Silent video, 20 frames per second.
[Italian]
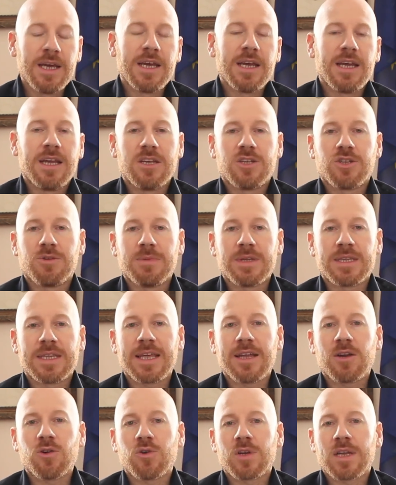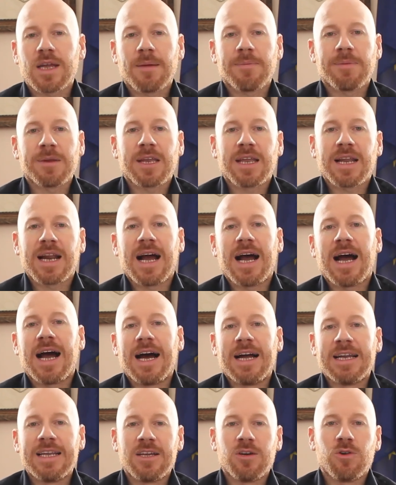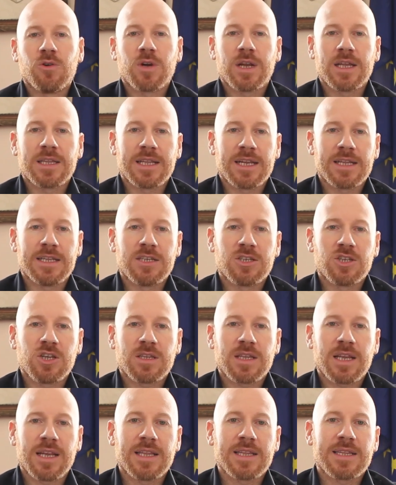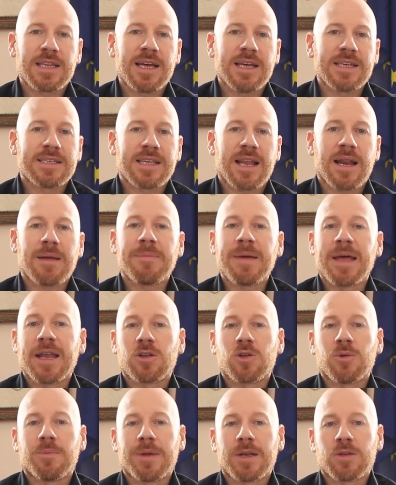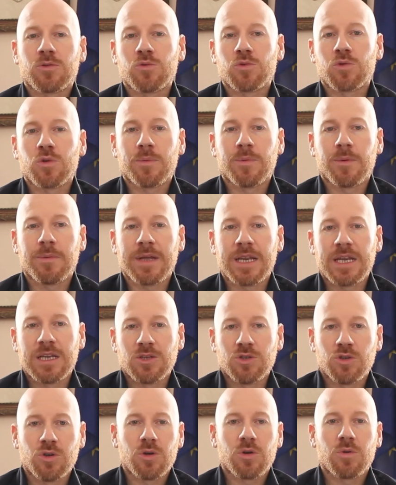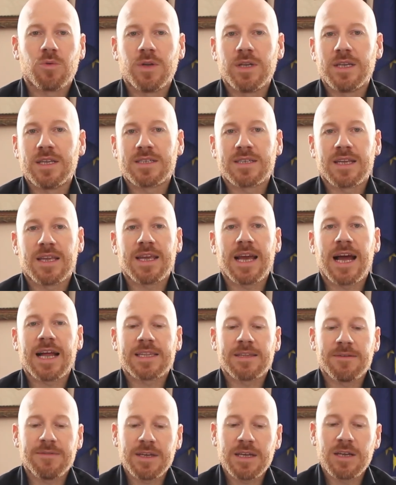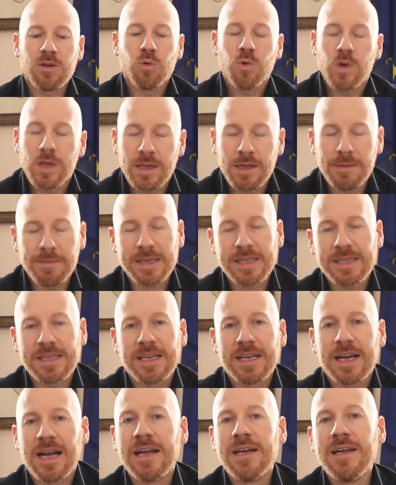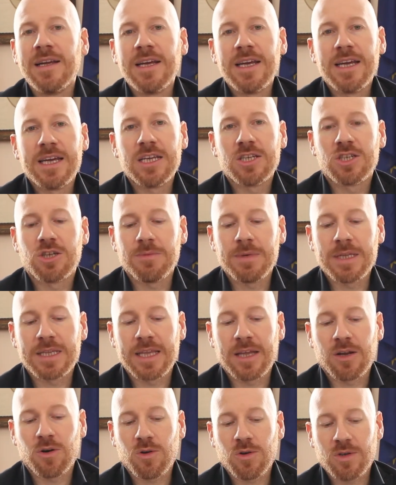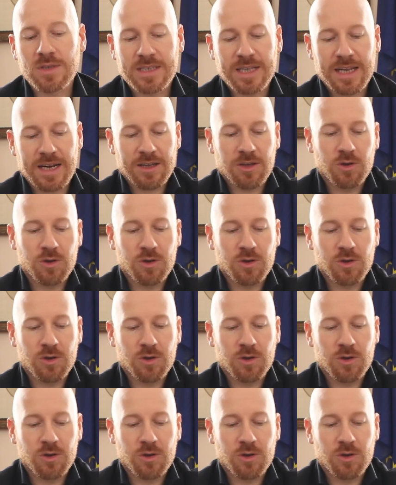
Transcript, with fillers: Il cimitero riaprirà alle ore 13.30 e sarà aperto per tutto il pomeriggio, quindi segnatevi, lunedì mattina il cimitero sarà